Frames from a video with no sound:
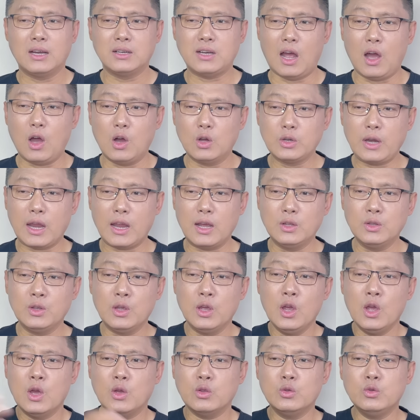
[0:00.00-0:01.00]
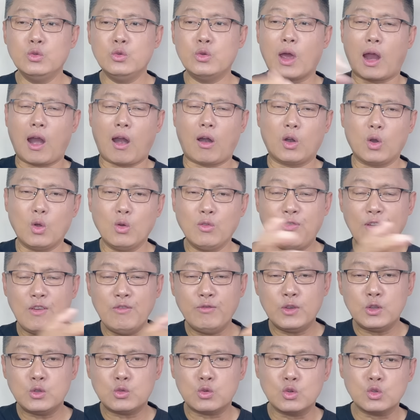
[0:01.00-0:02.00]
然后这个女孩都纷
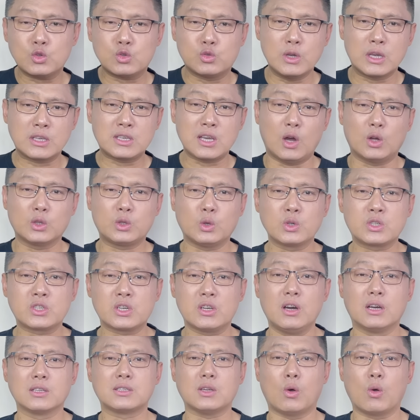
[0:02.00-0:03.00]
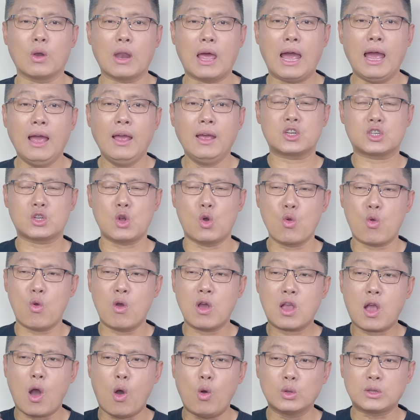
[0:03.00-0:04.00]
纷从学校都撤走了，受过
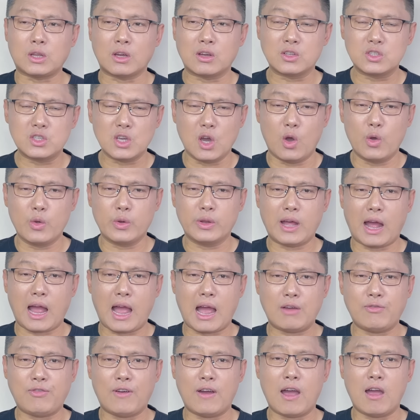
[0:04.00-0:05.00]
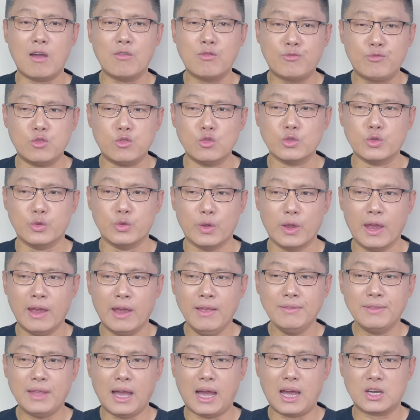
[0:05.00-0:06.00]
高等教育的阿富汗妇女
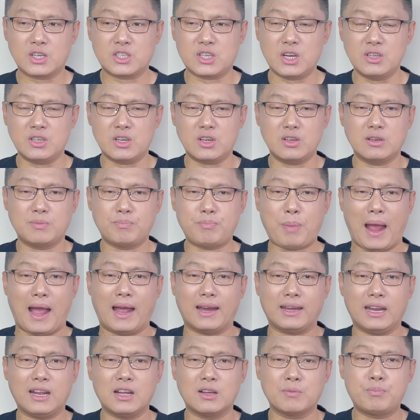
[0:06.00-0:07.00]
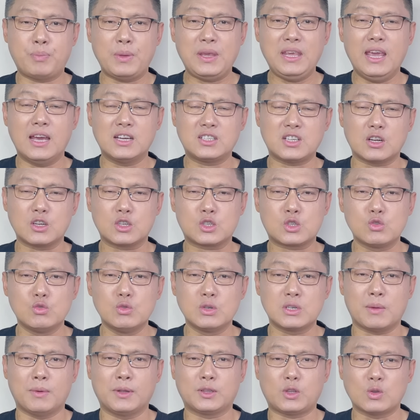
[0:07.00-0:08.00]
啊，甚至把这个毕业证
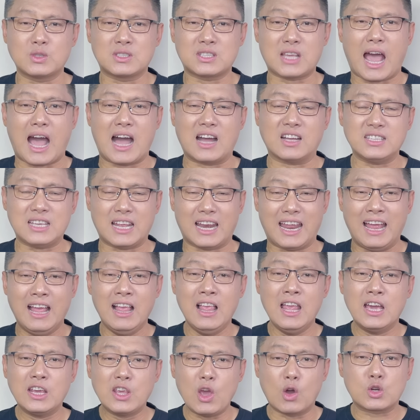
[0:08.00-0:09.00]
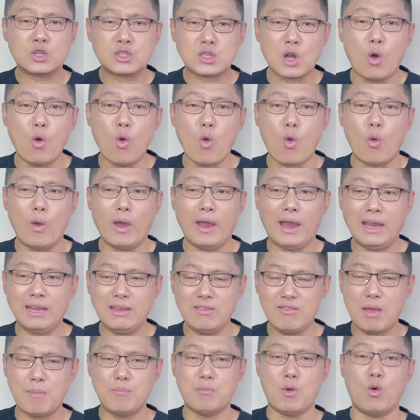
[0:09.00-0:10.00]
书什么都藏起来要烧毁，
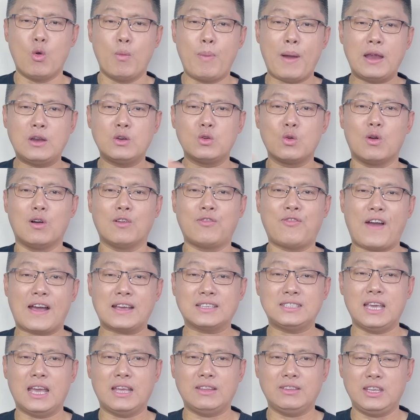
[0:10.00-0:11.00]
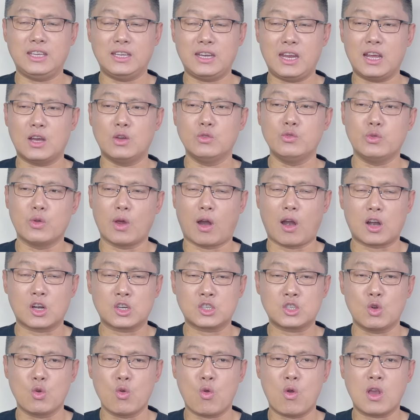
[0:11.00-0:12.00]
因为某班如果发现你这个女孩
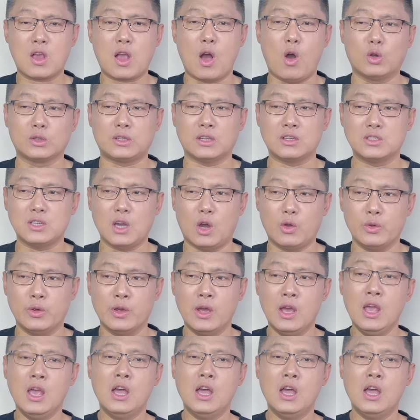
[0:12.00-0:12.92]
受过高等教育